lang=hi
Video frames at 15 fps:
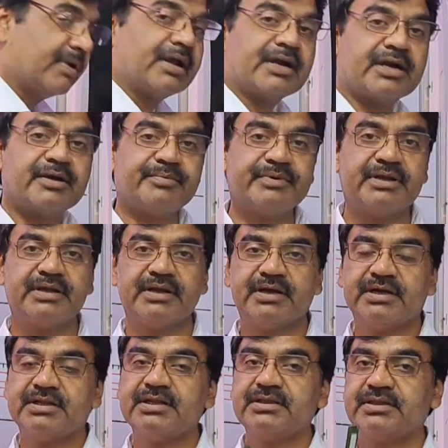मार्केट में
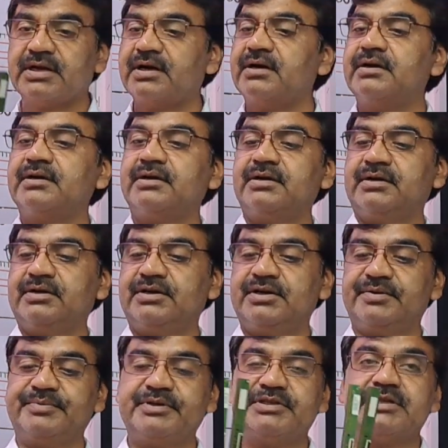अधिकतर
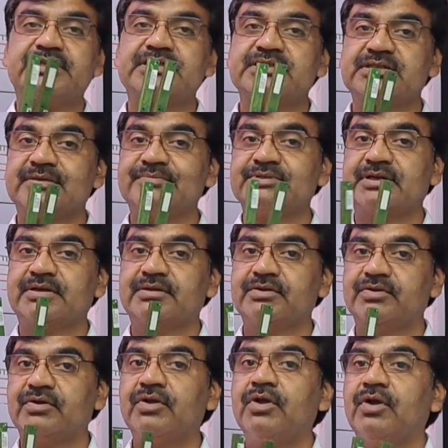टीवी जैसे
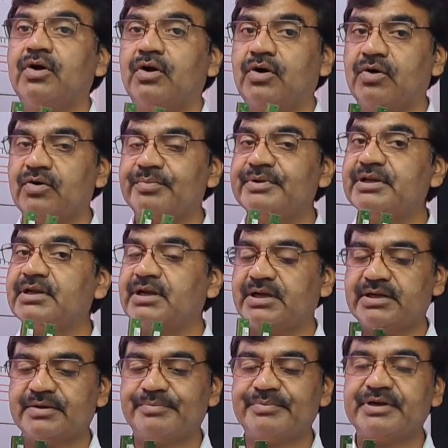सैमसंग और भी
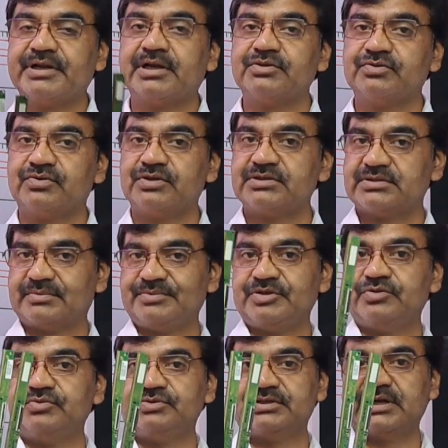कई कंपनियां जो है सब
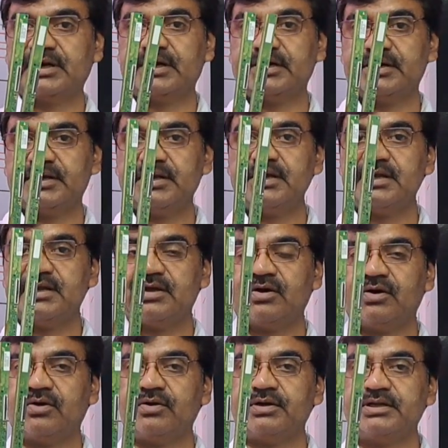यूज कर रहे हैं
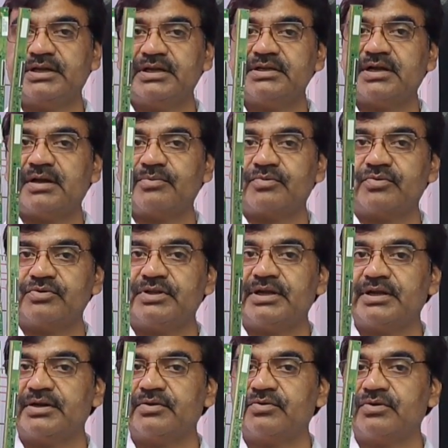और ये आपको
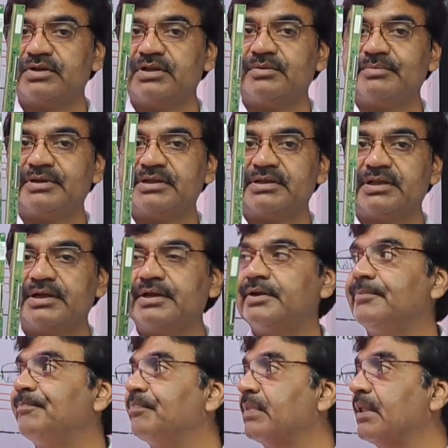देखने को अधिक मिलते
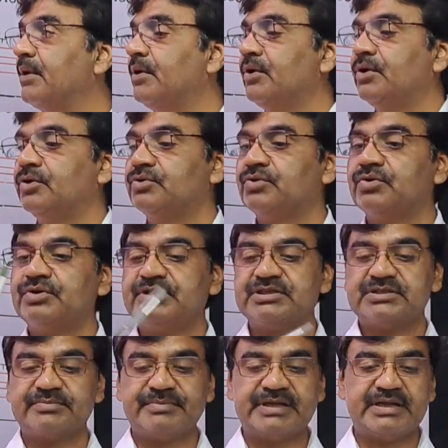हैं तो
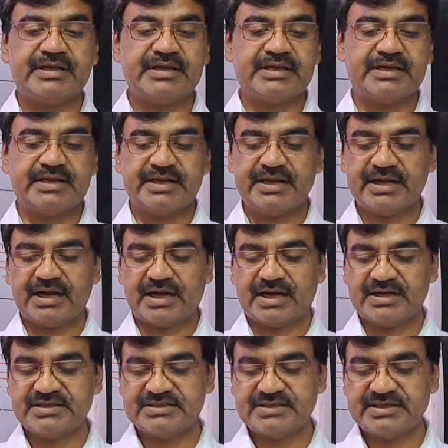इसमें एक
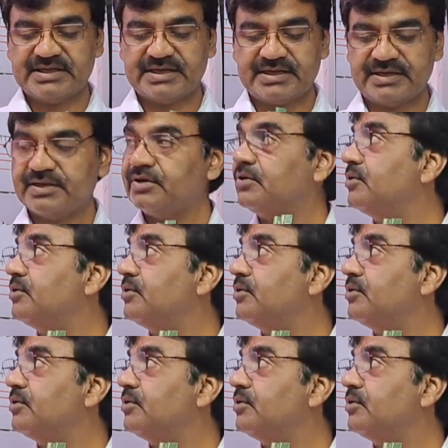आईसी है